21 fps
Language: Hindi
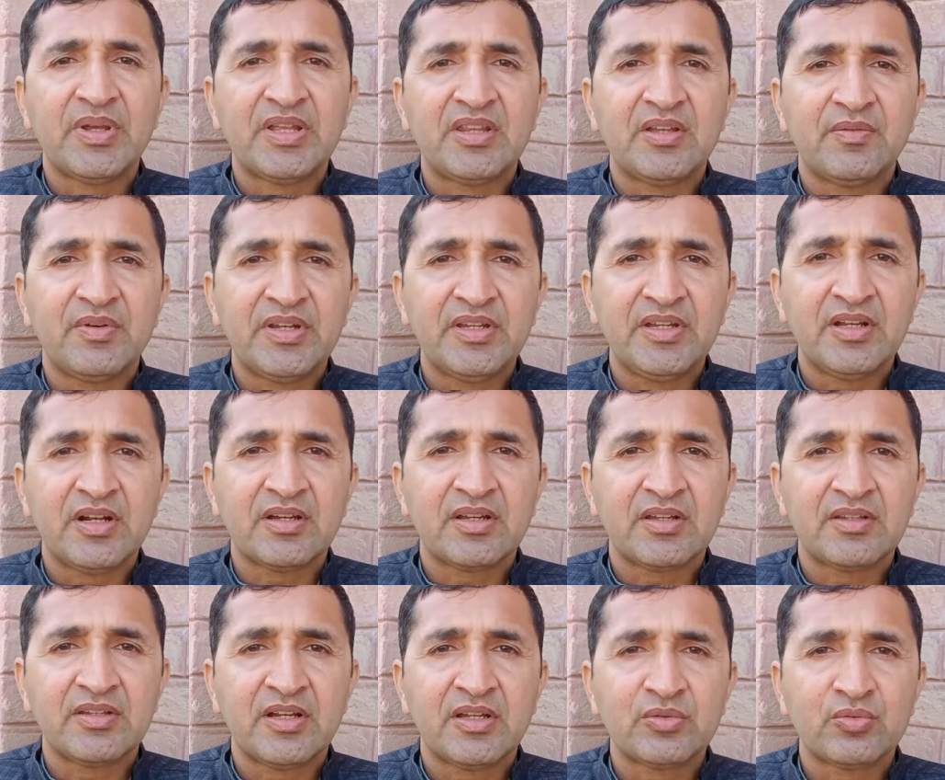पैदावारी
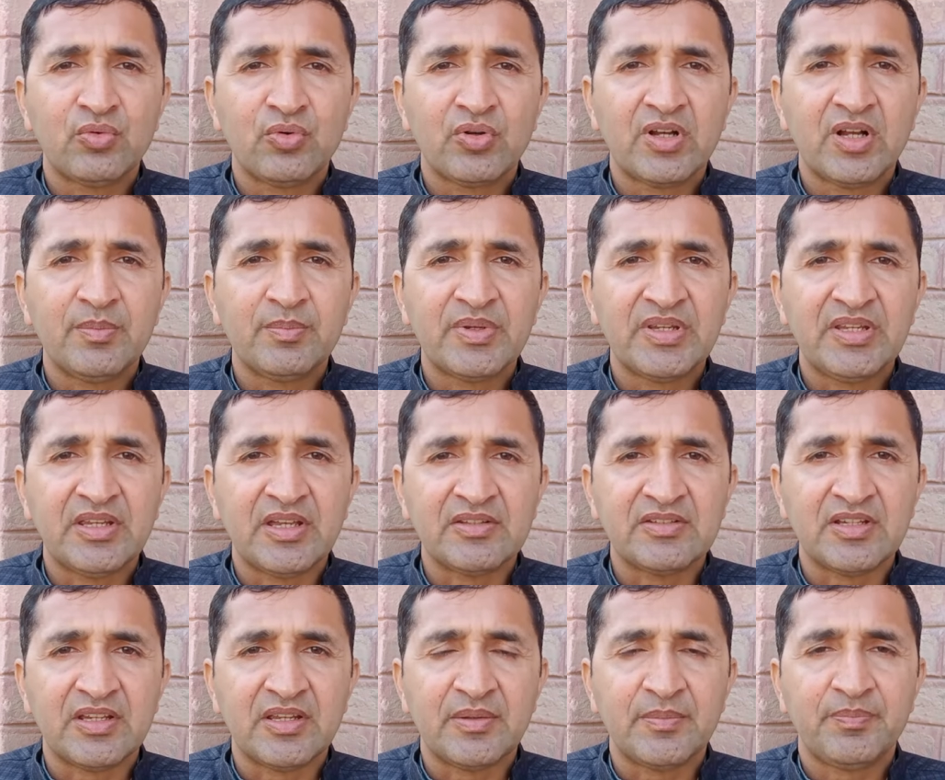अखराज को कम
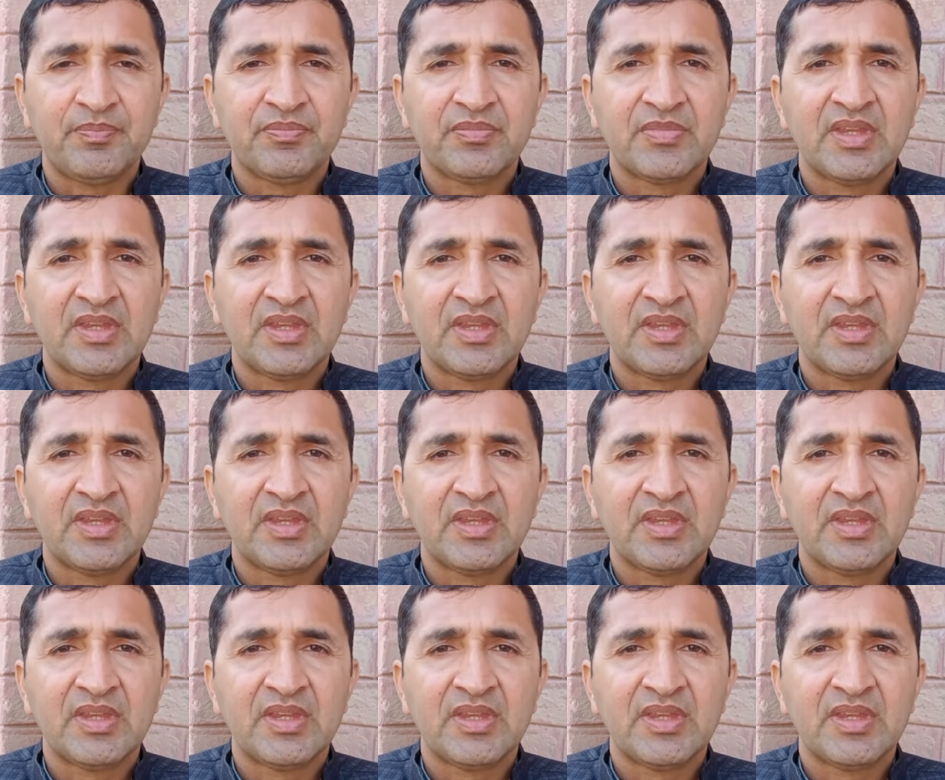किया जाए